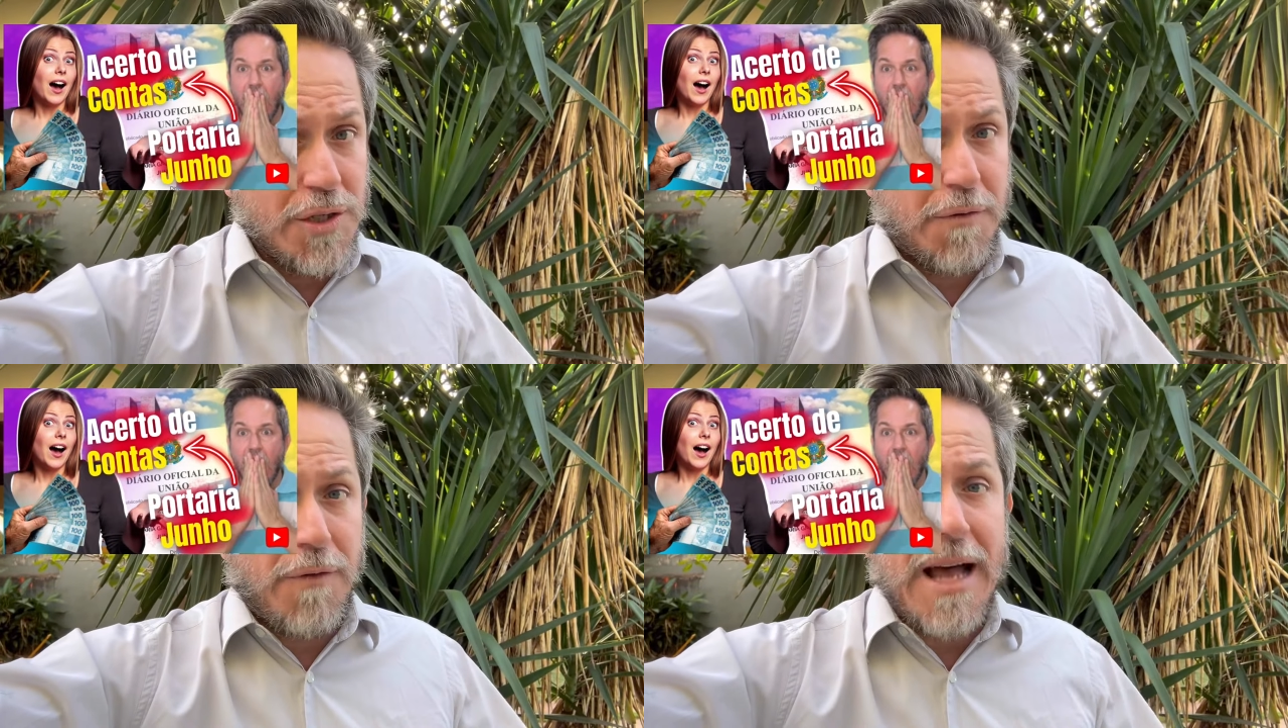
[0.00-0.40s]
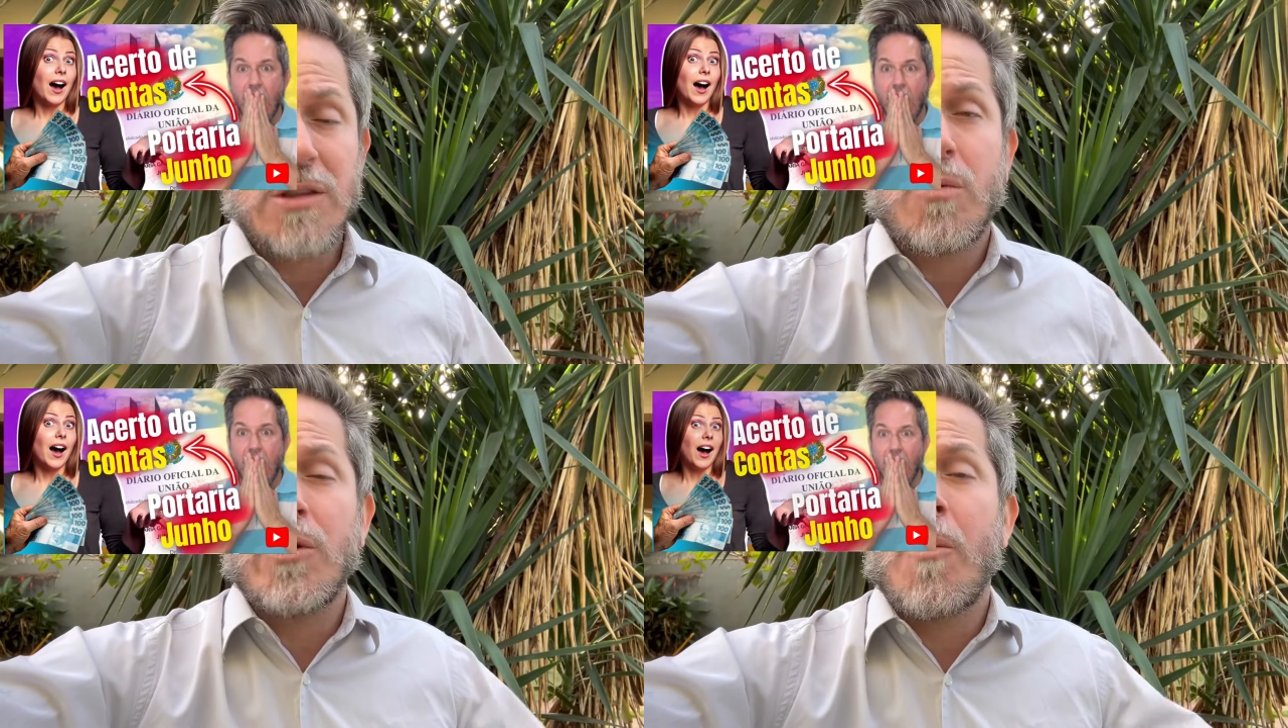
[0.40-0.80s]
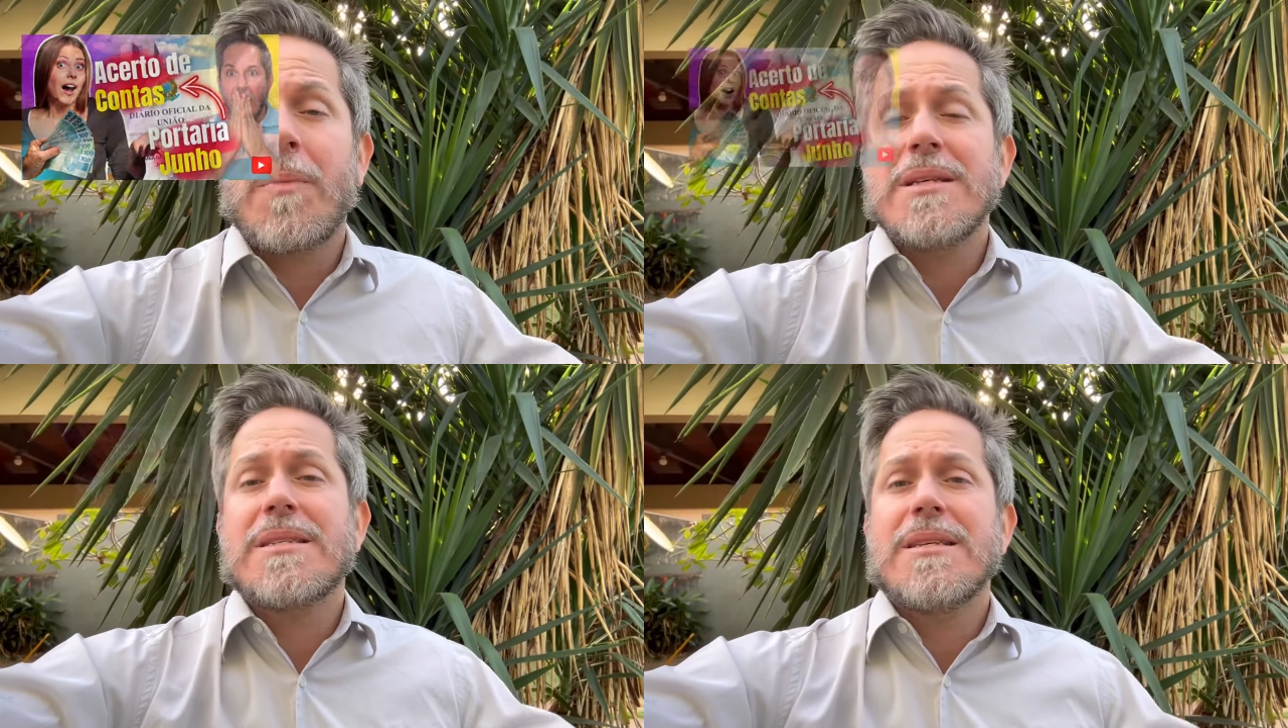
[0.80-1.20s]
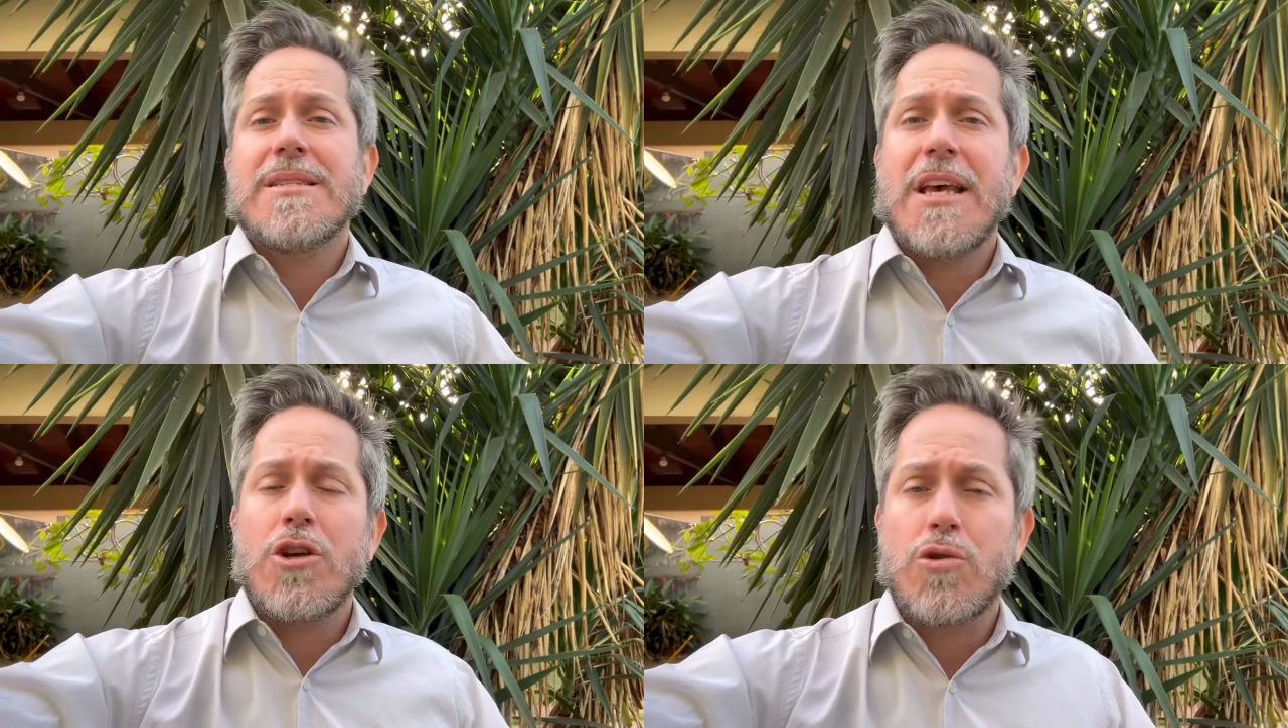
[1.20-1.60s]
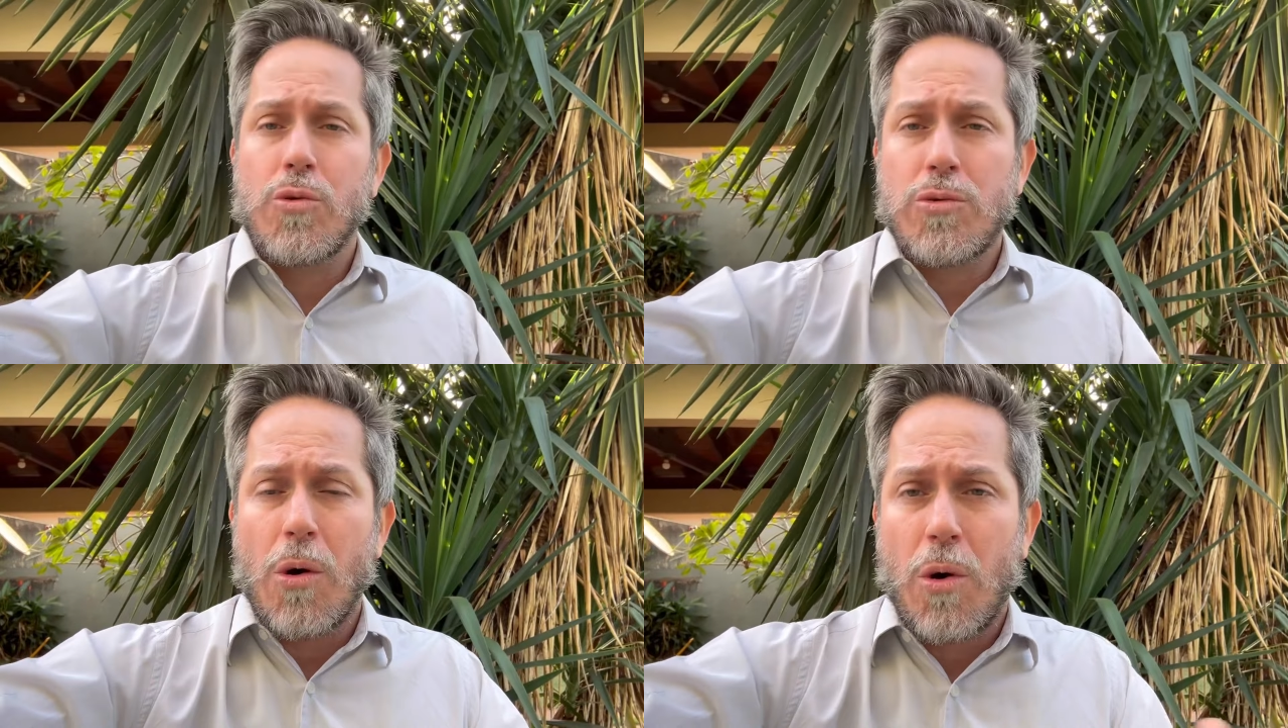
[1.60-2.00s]
De fato, quando eu pesquisei
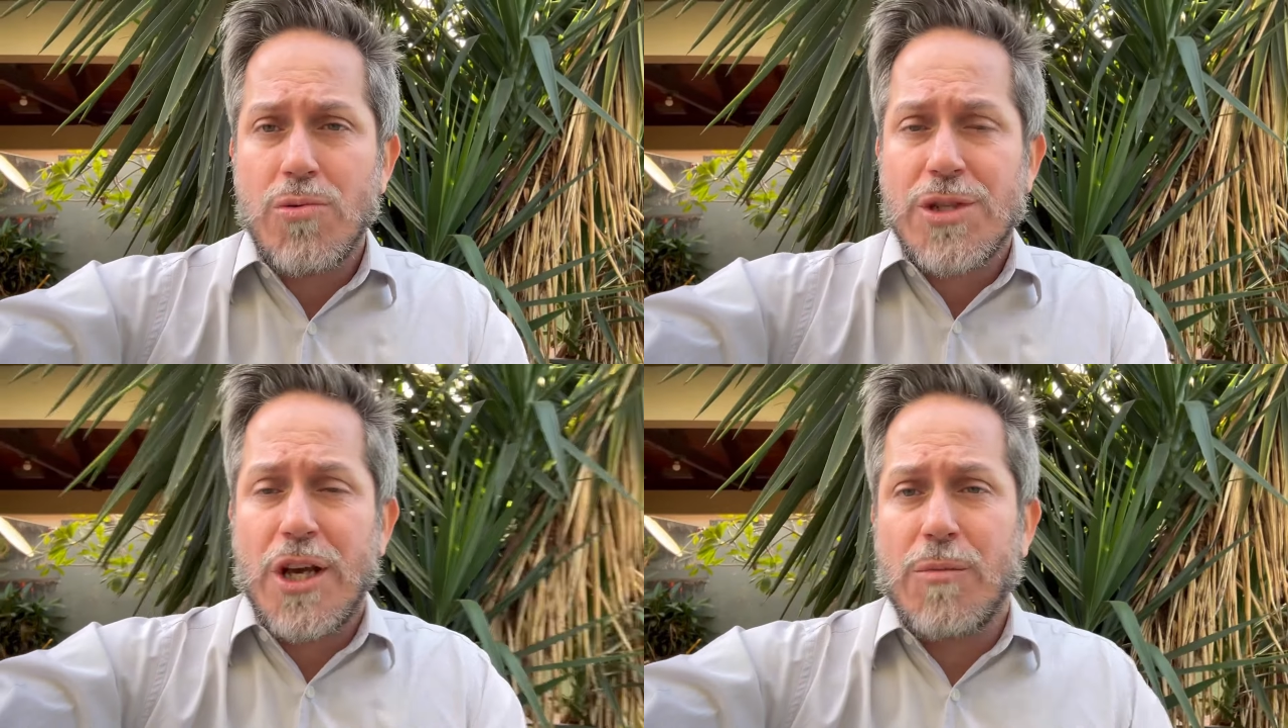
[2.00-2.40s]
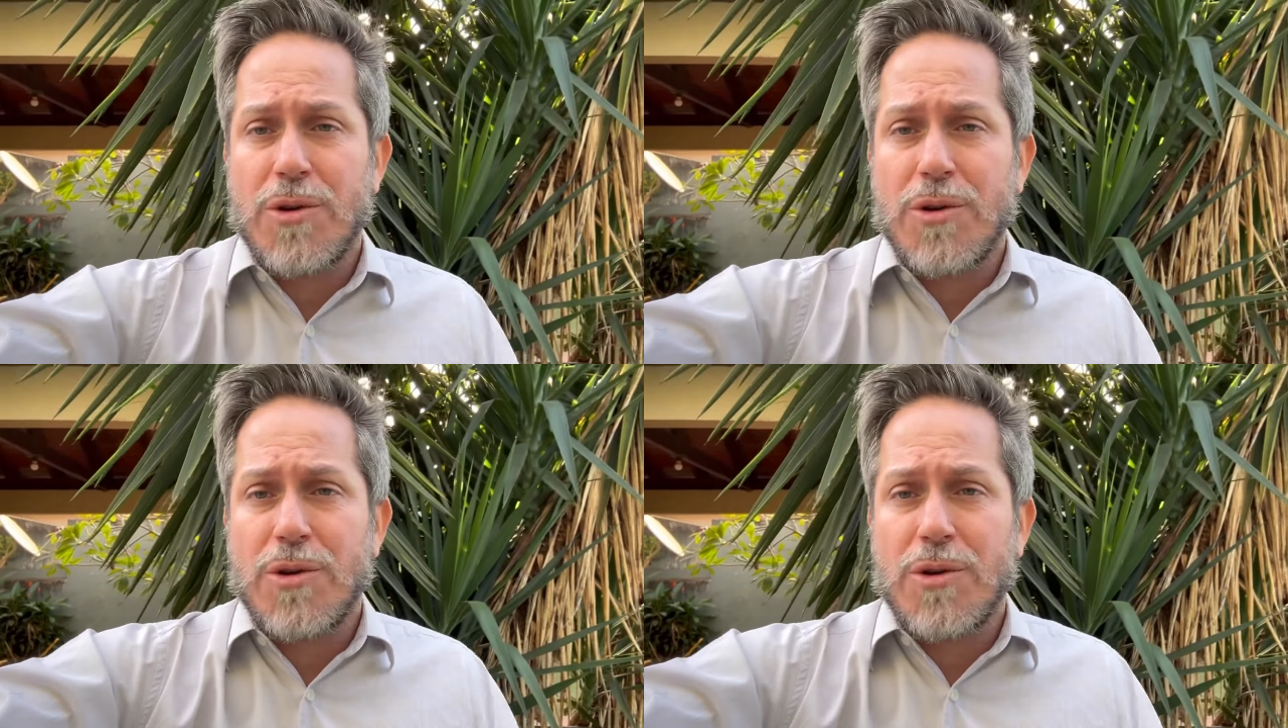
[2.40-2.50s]
junto ao Conselho